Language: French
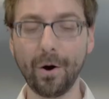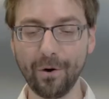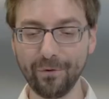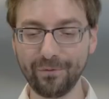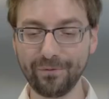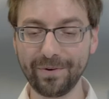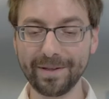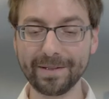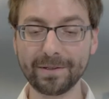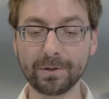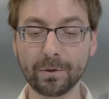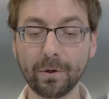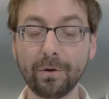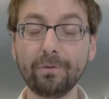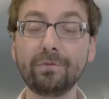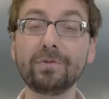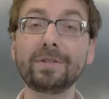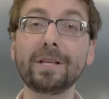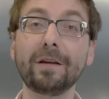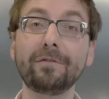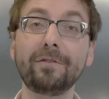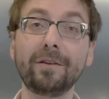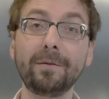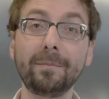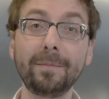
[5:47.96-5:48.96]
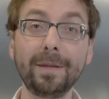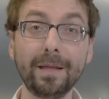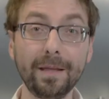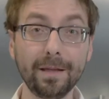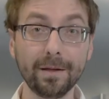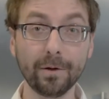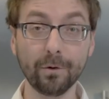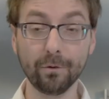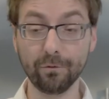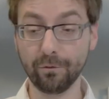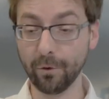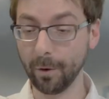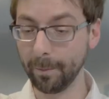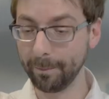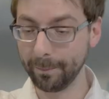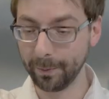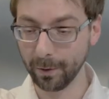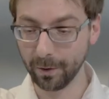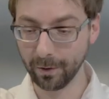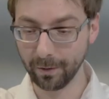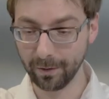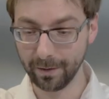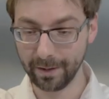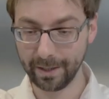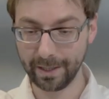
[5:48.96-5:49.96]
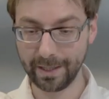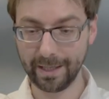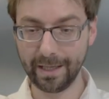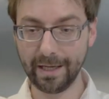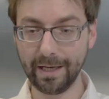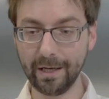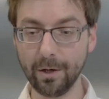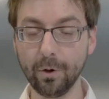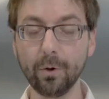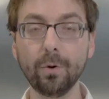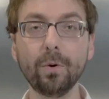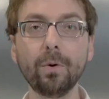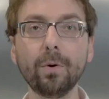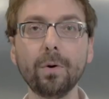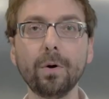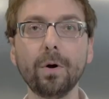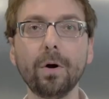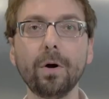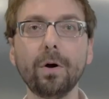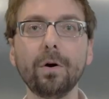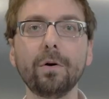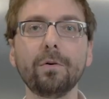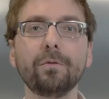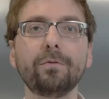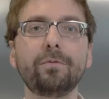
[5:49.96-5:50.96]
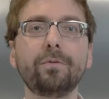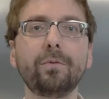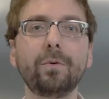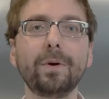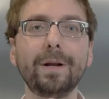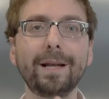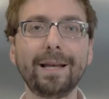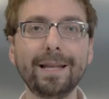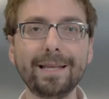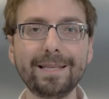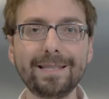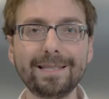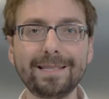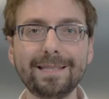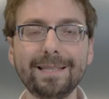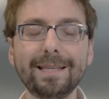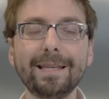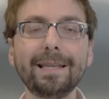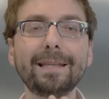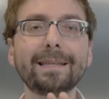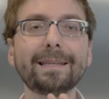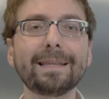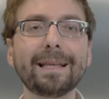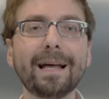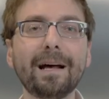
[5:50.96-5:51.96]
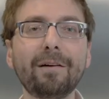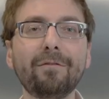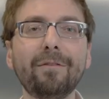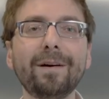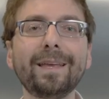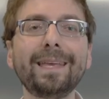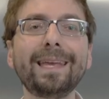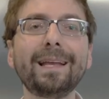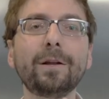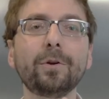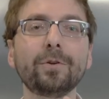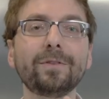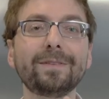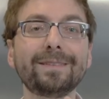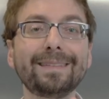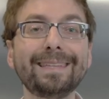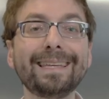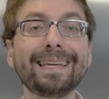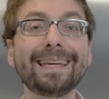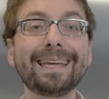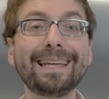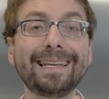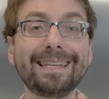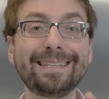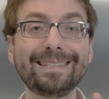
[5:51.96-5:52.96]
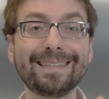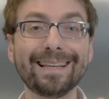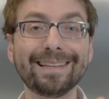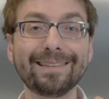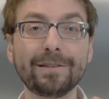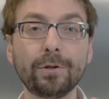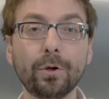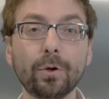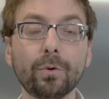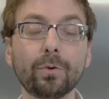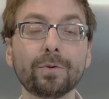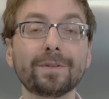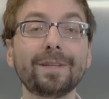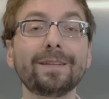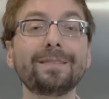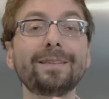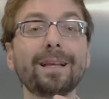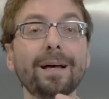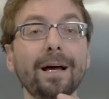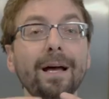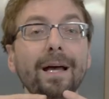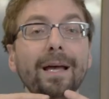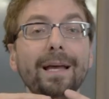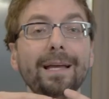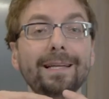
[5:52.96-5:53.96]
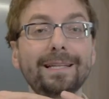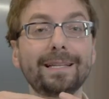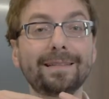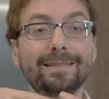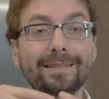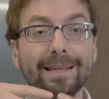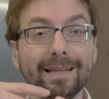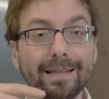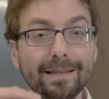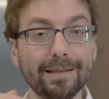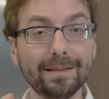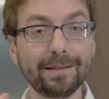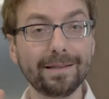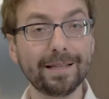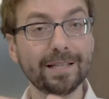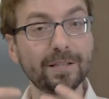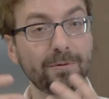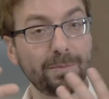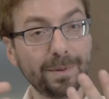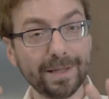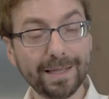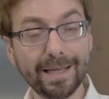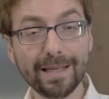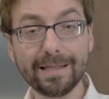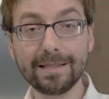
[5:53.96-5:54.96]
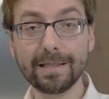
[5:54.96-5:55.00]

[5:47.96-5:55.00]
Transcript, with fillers: en fait, quand vous avez mis vos pots et l'eau, vous laissez travailler le stérilisateur. Donc c'est ça, j'essaie d'expliquer,